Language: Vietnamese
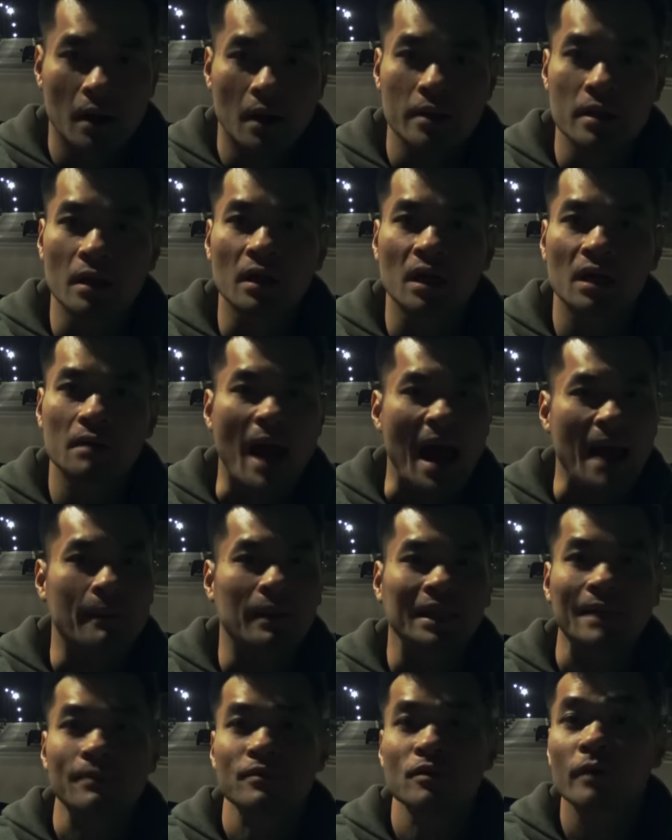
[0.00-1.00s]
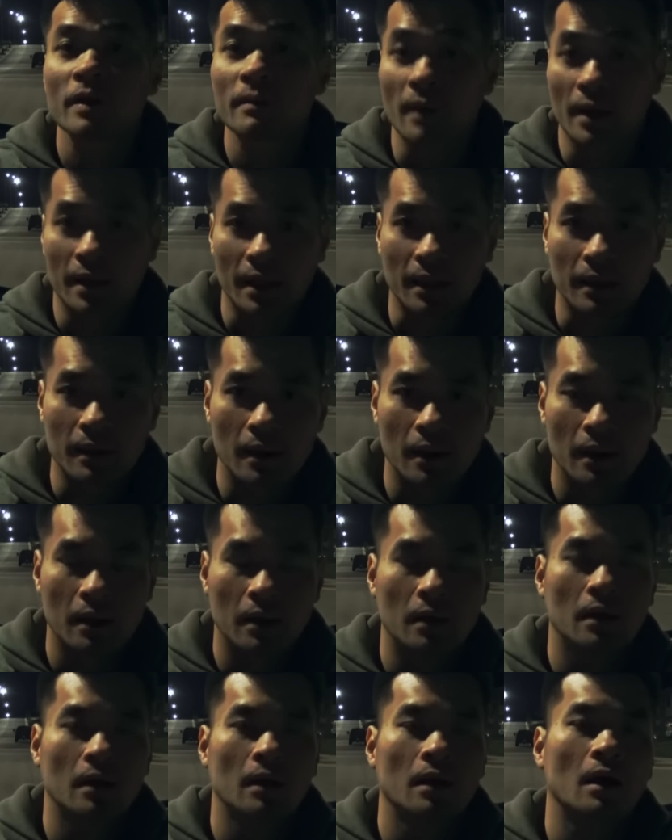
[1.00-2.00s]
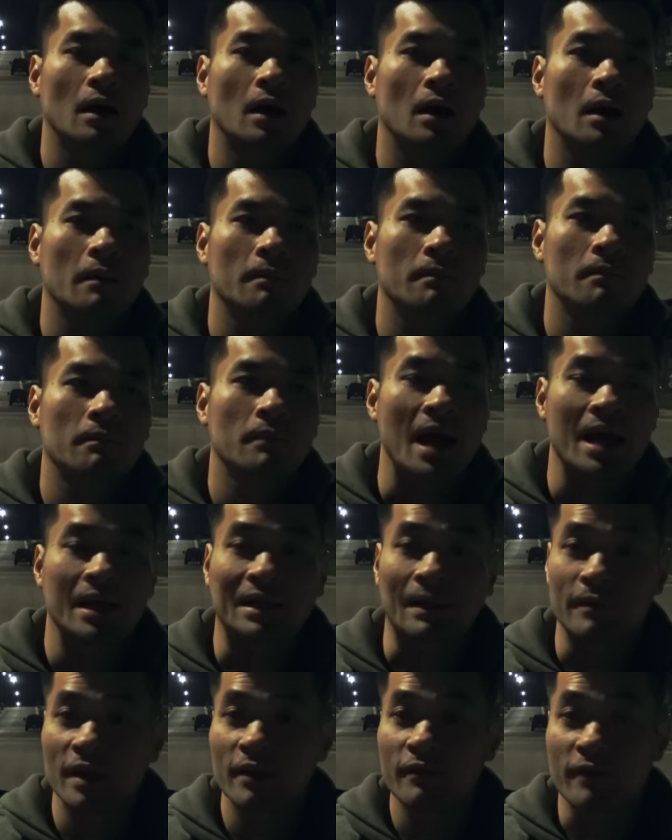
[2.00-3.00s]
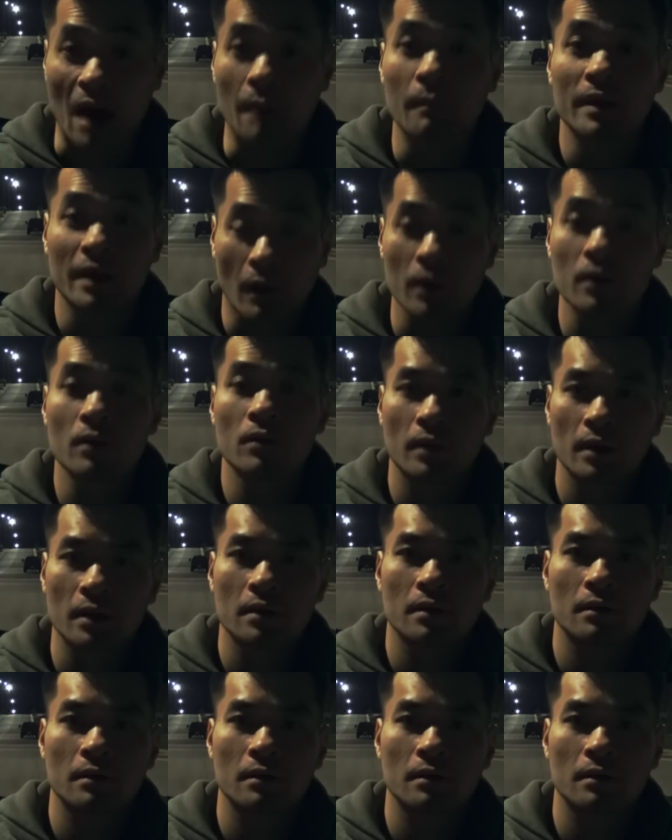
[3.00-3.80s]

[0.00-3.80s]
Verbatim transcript: Những người bạn mà tiếp xúc với mình hay thậm chí vợ mình nói luôn